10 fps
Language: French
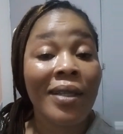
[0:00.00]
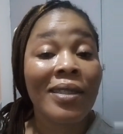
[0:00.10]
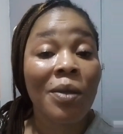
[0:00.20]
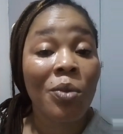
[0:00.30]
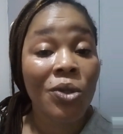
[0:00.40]

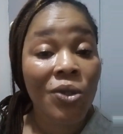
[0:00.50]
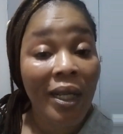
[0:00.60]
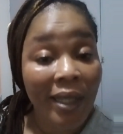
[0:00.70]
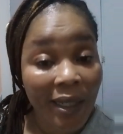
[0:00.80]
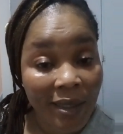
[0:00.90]
Ces produits-là
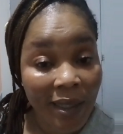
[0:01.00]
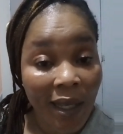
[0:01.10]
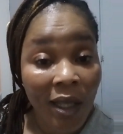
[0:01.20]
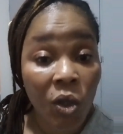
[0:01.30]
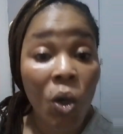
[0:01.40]
traitent ça.
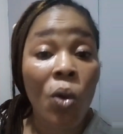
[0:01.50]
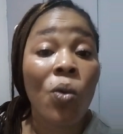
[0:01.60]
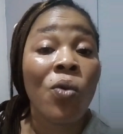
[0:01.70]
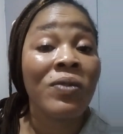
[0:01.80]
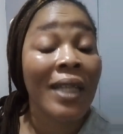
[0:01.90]
Donc,
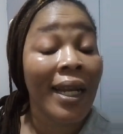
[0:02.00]
où vous